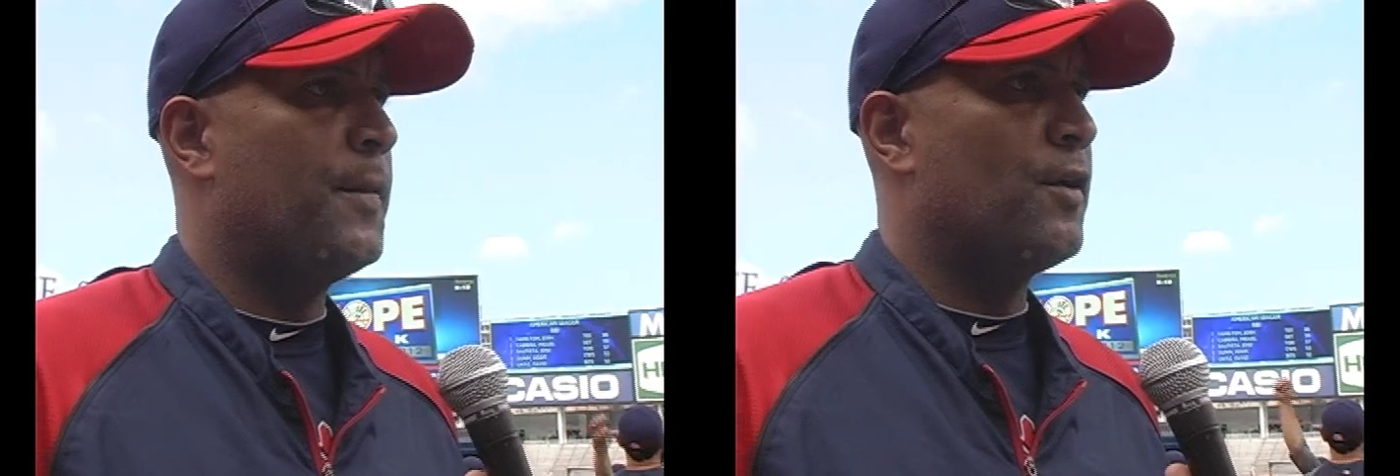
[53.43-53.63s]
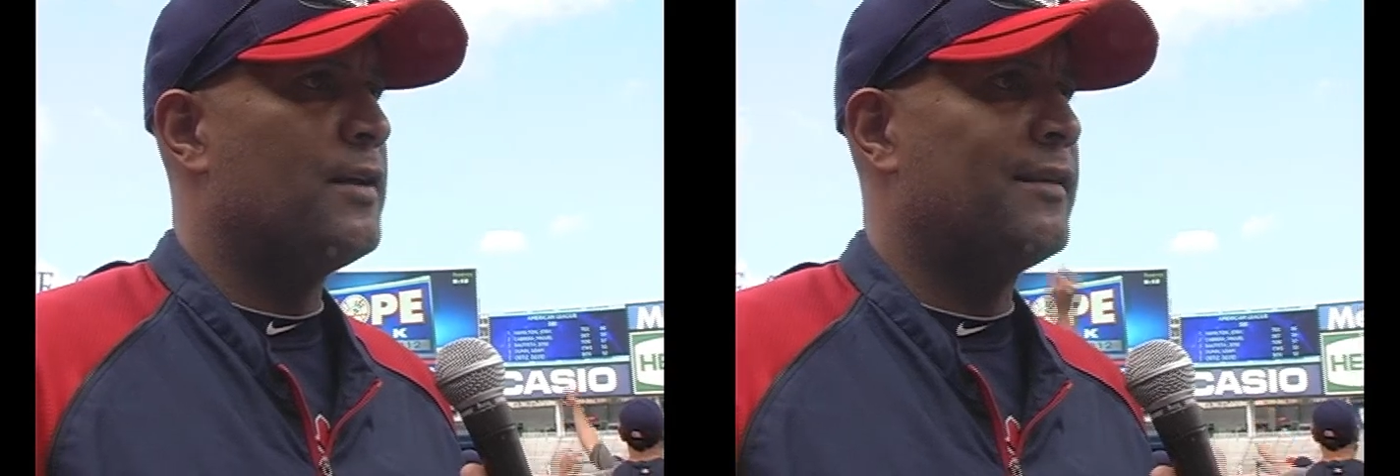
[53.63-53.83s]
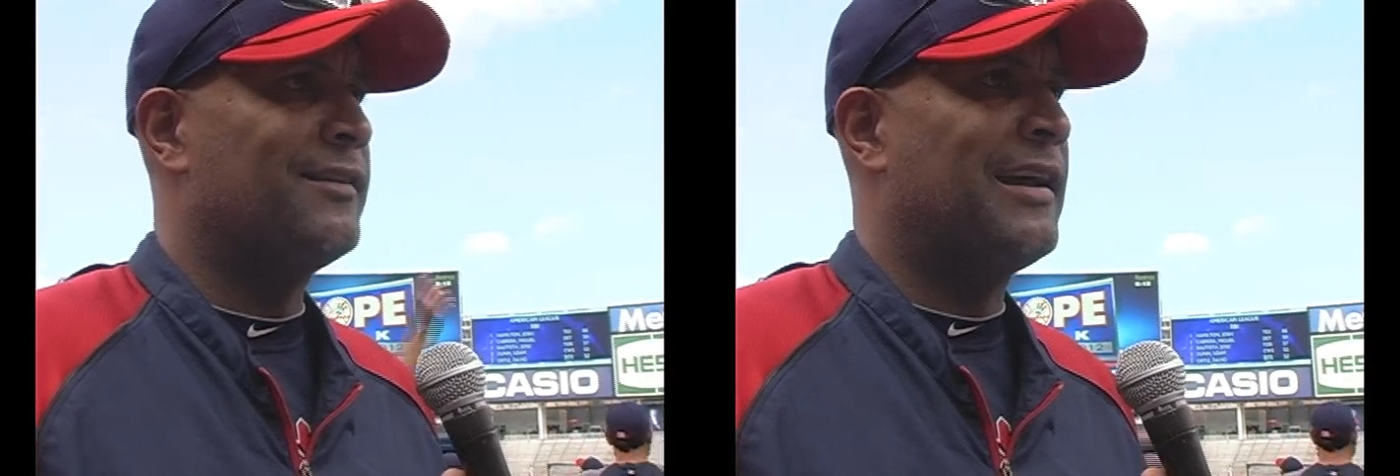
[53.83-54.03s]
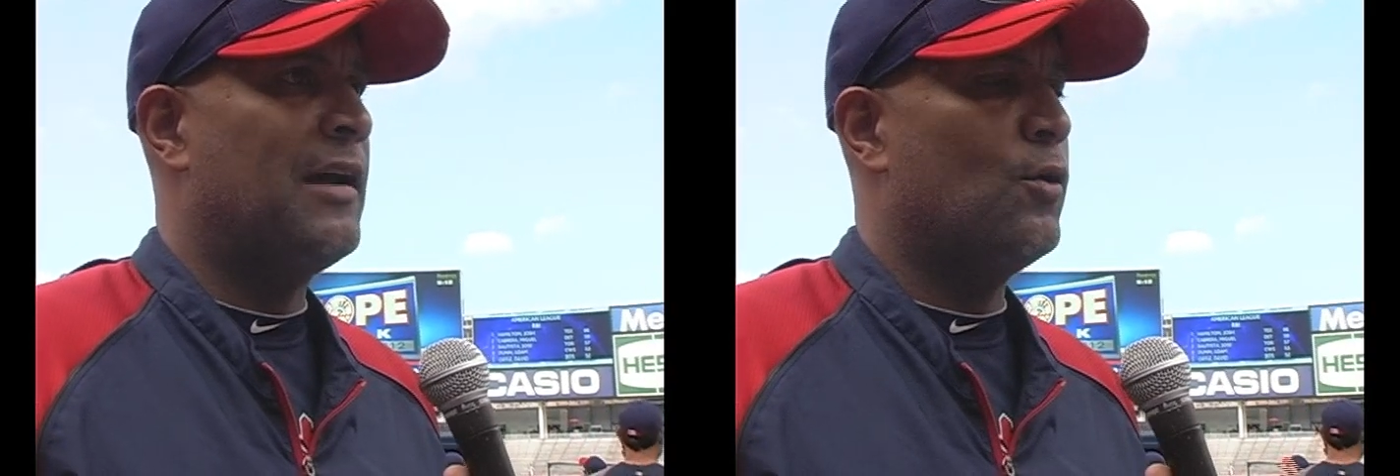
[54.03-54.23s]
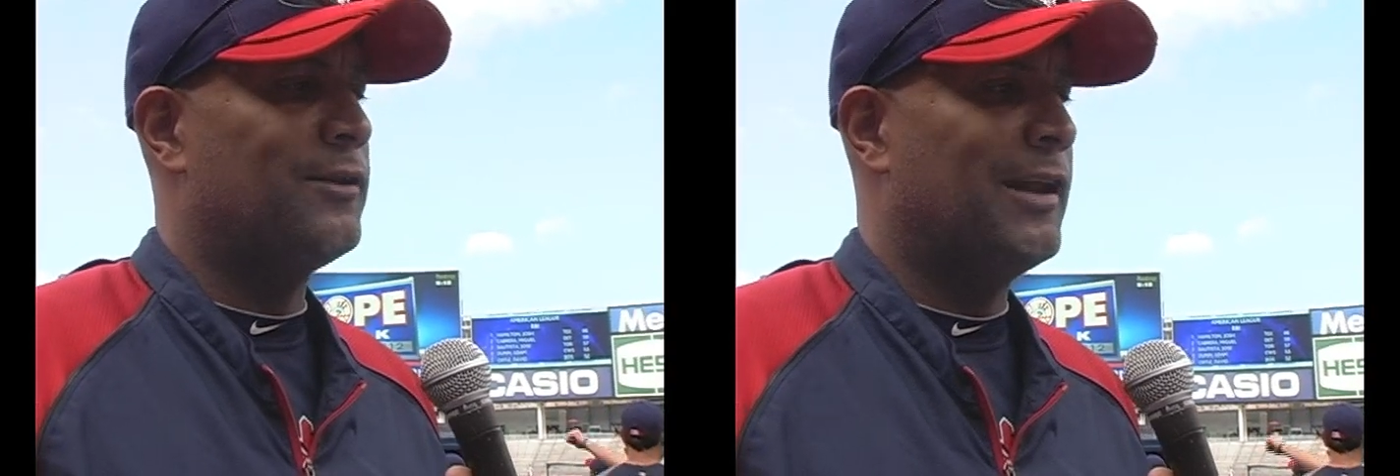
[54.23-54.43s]
pero ya se están
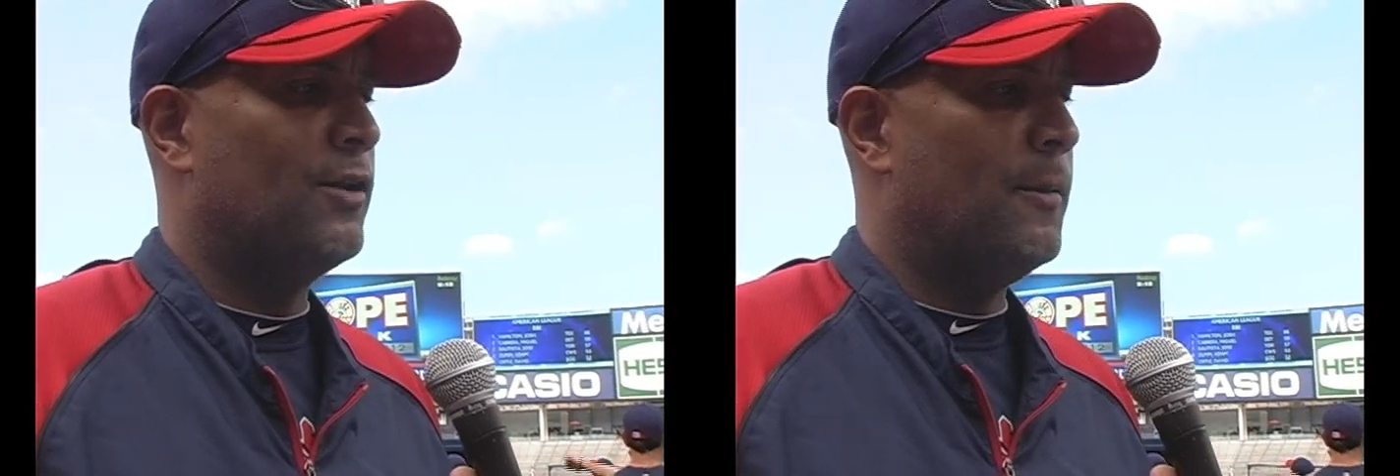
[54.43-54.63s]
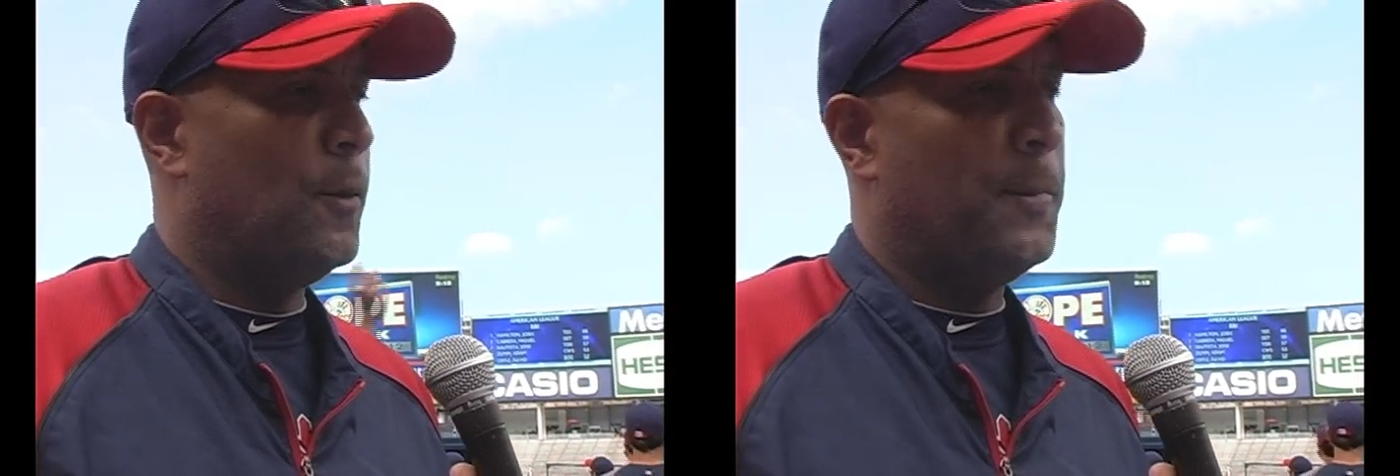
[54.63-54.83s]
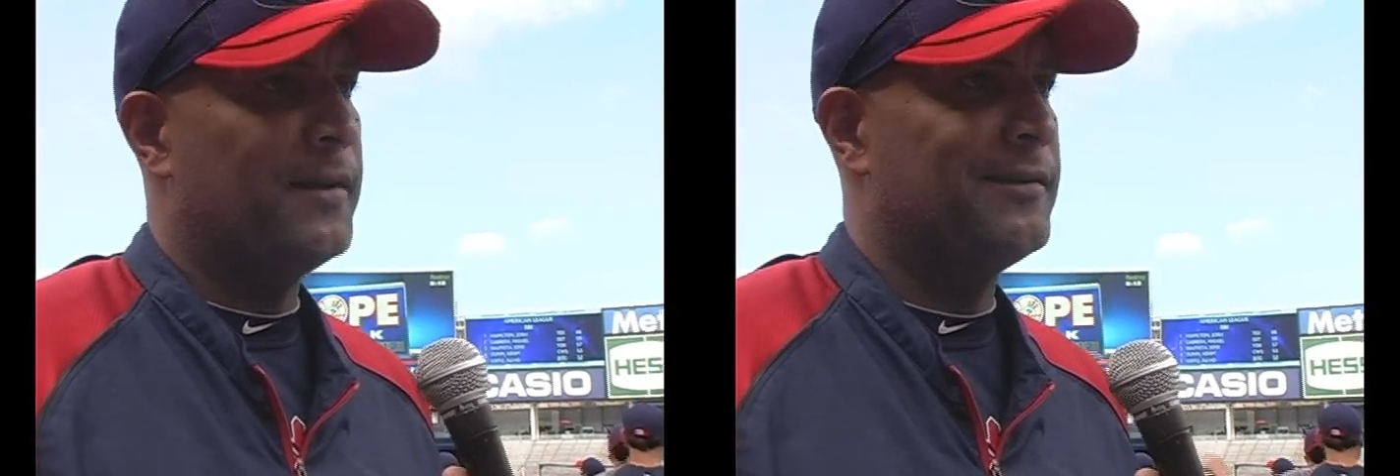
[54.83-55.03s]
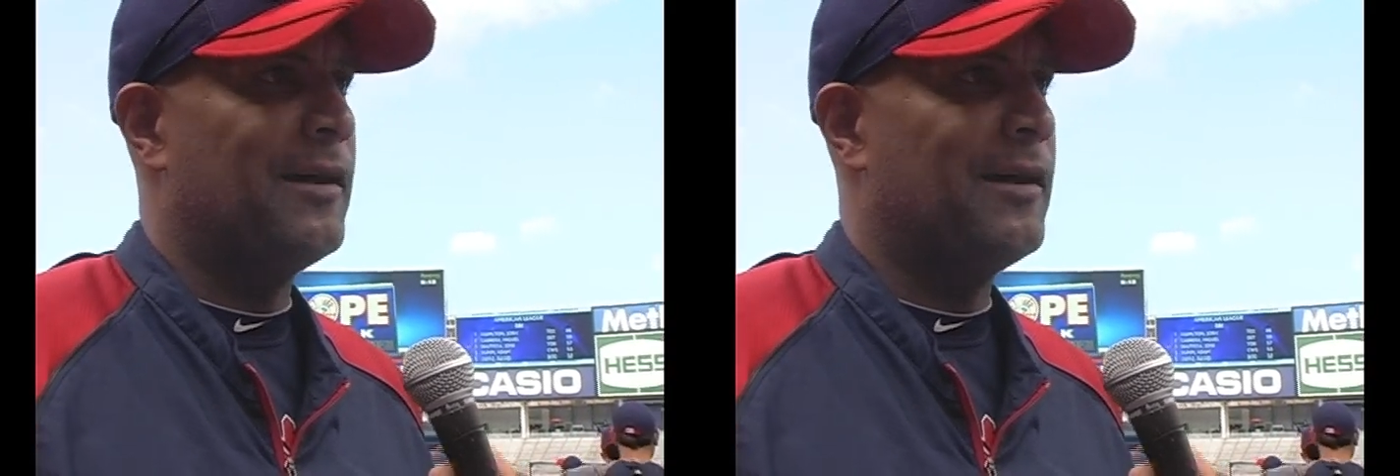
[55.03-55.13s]
ajustando, el bullpen se